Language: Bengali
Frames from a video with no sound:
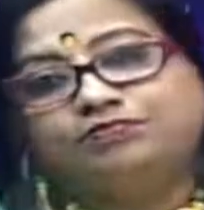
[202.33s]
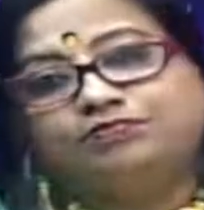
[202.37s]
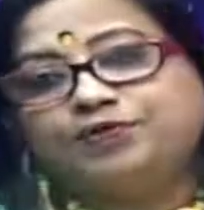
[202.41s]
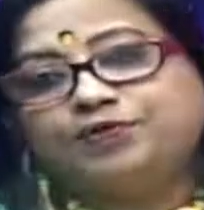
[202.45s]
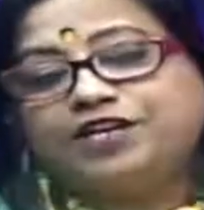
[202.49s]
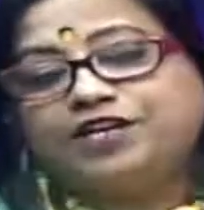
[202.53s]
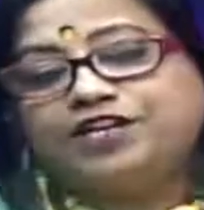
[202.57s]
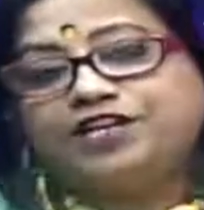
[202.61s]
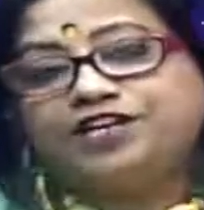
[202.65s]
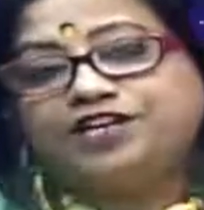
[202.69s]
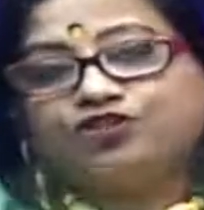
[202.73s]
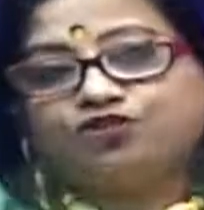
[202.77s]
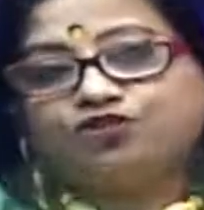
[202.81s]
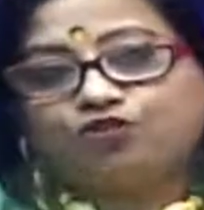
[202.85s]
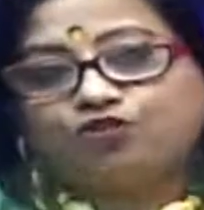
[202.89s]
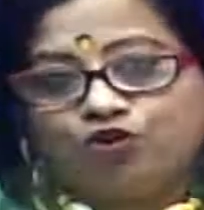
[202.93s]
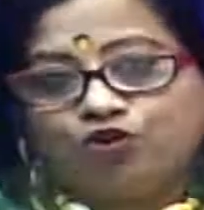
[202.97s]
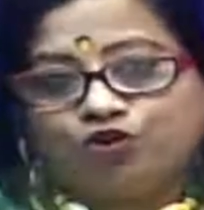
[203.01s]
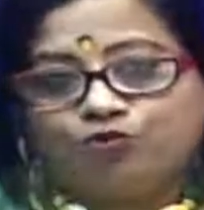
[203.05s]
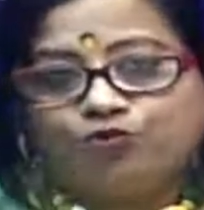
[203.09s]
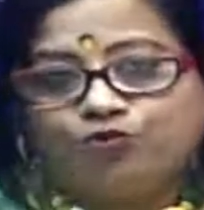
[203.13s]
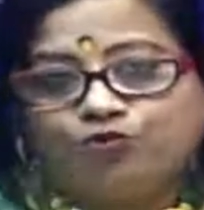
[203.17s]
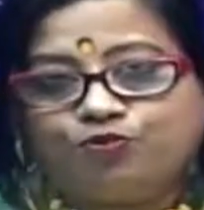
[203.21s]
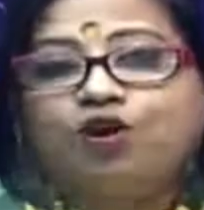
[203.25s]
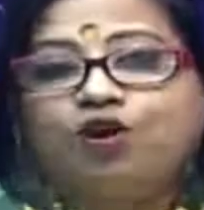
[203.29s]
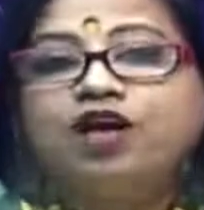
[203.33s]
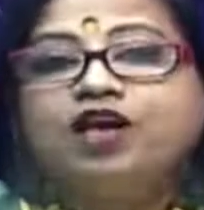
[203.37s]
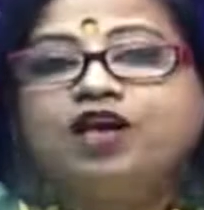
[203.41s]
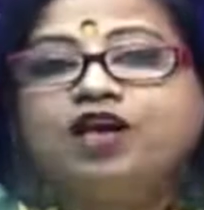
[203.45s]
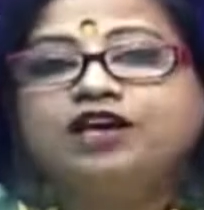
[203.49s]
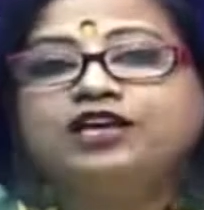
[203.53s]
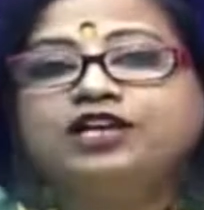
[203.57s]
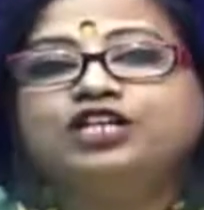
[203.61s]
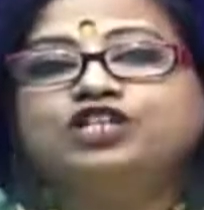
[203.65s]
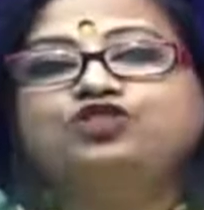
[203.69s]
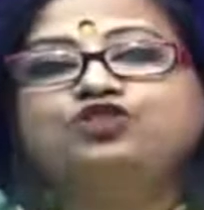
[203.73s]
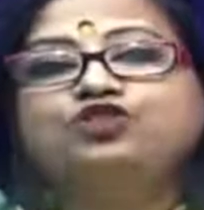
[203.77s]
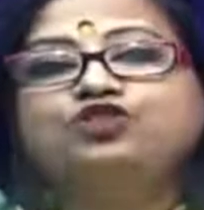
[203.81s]
প্রেডিক্ট করব
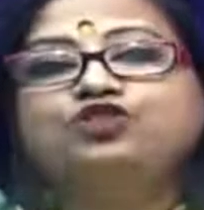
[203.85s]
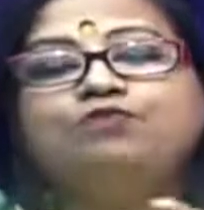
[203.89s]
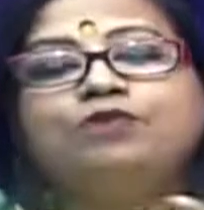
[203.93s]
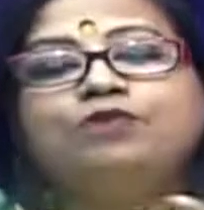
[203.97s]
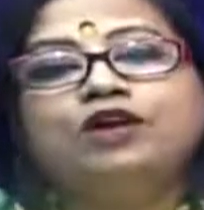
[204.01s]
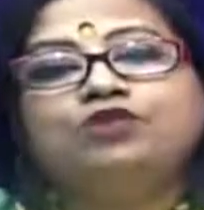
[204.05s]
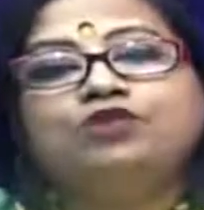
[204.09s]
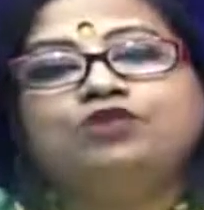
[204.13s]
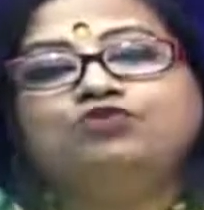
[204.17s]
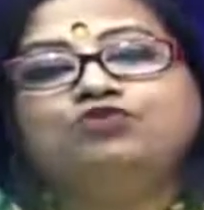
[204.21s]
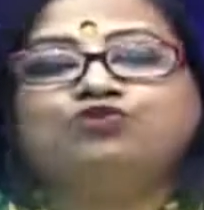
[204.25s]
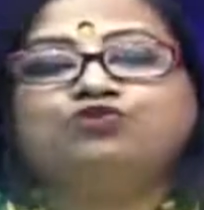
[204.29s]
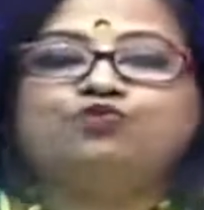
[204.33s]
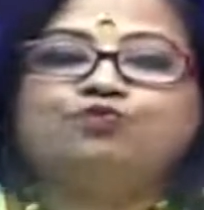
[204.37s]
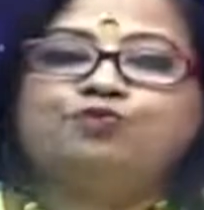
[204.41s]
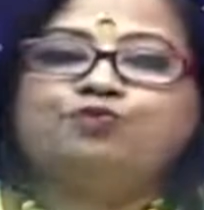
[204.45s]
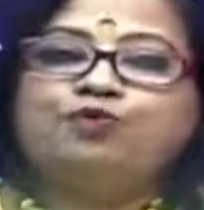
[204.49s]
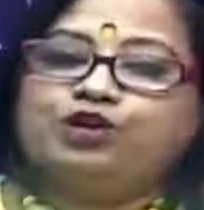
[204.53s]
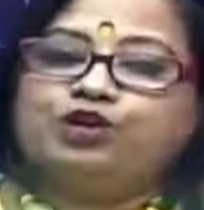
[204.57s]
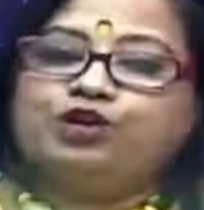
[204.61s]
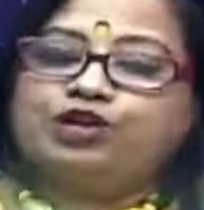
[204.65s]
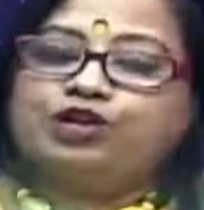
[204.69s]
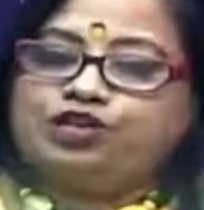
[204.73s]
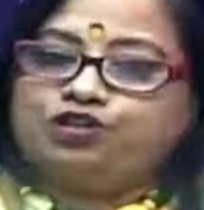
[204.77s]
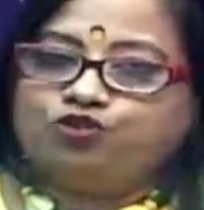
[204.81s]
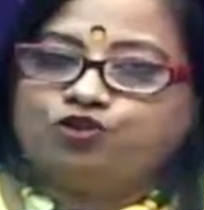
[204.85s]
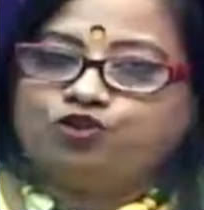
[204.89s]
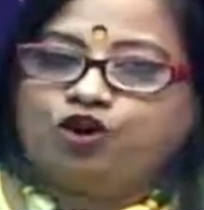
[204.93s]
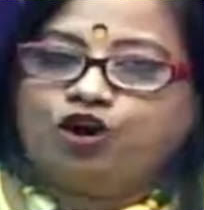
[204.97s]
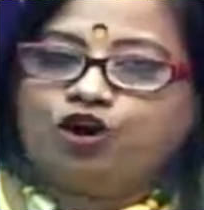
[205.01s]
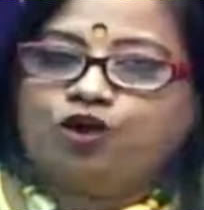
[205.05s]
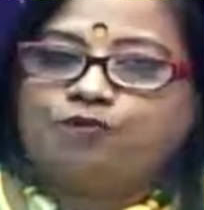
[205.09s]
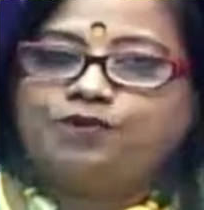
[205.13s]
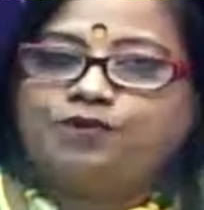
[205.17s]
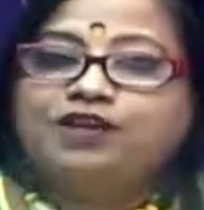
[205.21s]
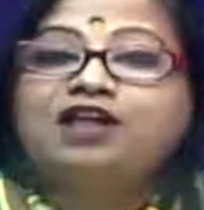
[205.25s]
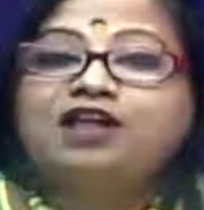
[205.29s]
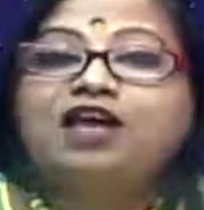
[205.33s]
কিছু মানুষ উপকৃত
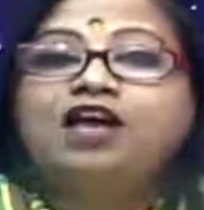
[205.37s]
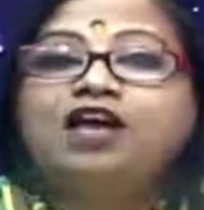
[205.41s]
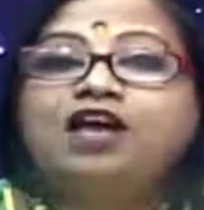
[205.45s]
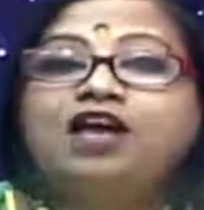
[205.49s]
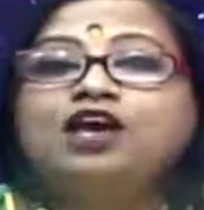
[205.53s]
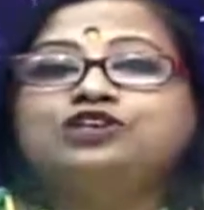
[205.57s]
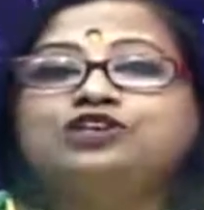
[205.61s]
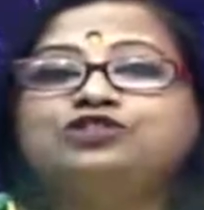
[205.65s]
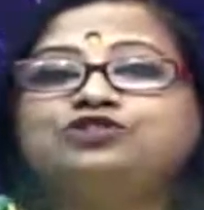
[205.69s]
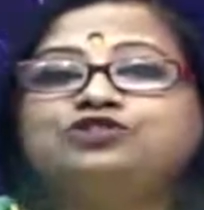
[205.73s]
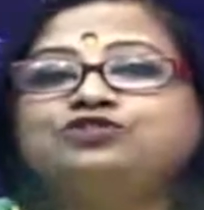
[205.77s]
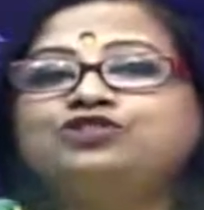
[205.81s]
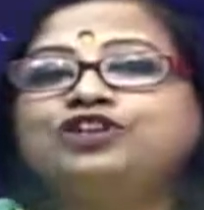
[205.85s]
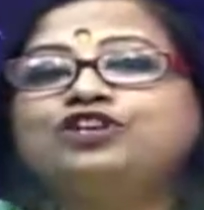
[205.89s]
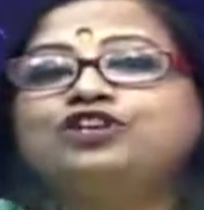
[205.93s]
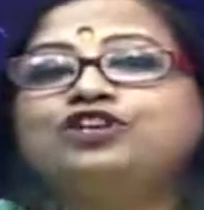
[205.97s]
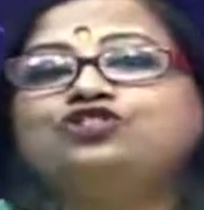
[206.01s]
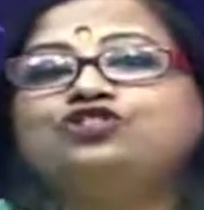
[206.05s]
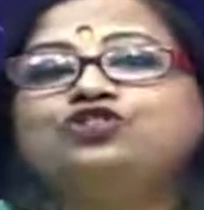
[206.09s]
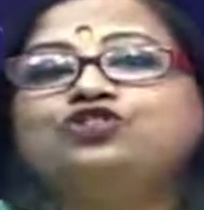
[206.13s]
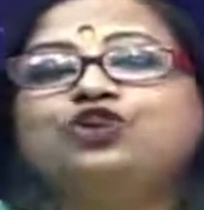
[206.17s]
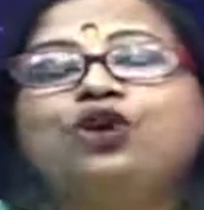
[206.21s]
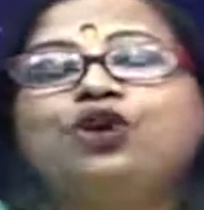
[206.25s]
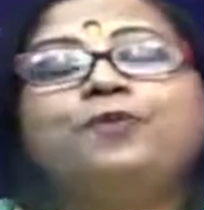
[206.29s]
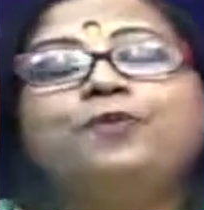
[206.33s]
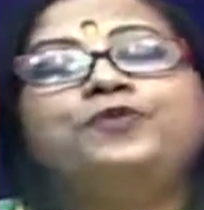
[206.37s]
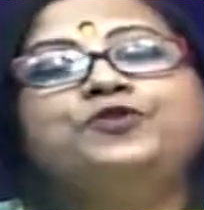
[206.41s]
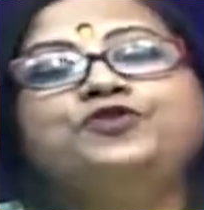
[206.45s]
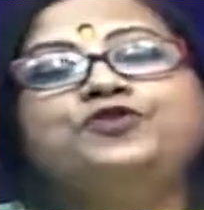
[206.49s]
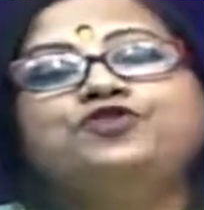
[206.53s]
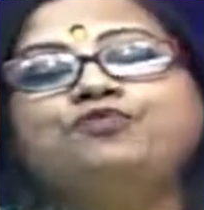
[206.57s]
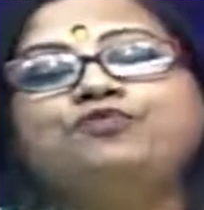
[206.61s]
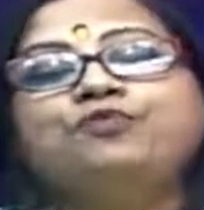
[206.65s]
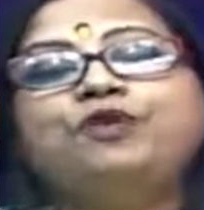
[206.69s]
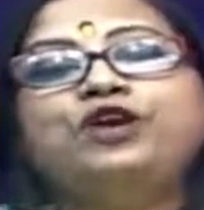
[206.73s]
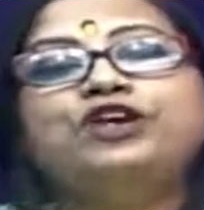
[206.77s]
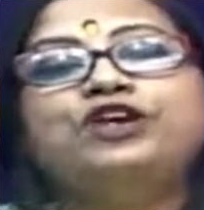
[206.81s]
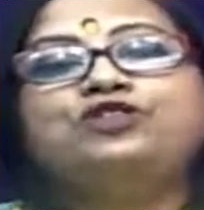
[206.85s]
হবেন সুতরাং সব
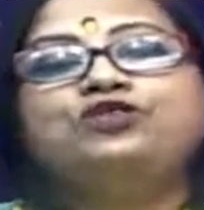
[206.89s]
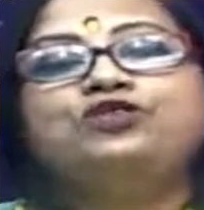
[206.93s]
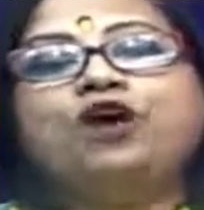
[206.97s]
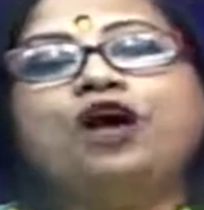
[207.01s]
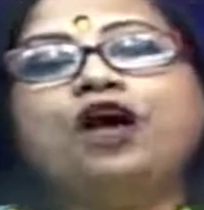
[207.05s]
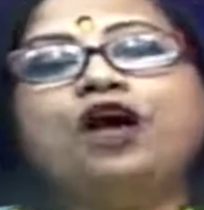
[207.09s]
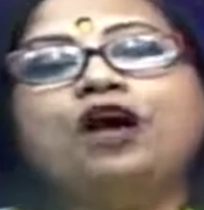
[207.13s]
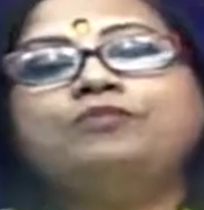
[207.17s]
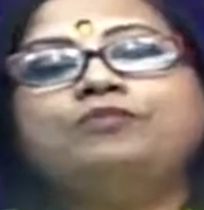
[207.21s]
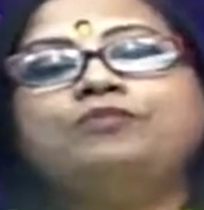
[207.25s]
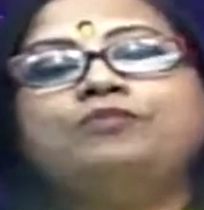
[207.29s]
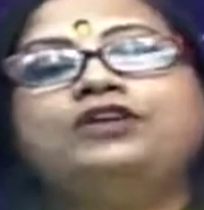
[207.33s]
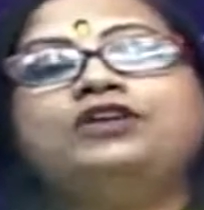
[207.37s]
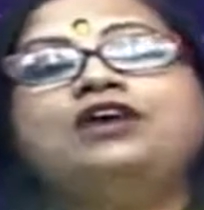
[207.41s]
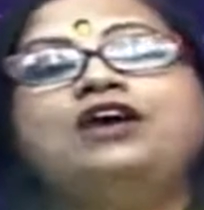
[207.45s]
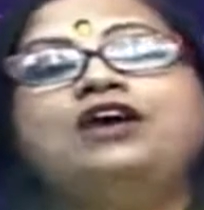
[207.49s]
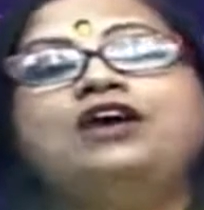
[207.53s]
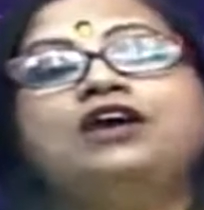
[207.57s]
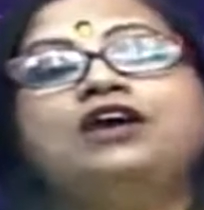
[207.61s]
সময় তো আমি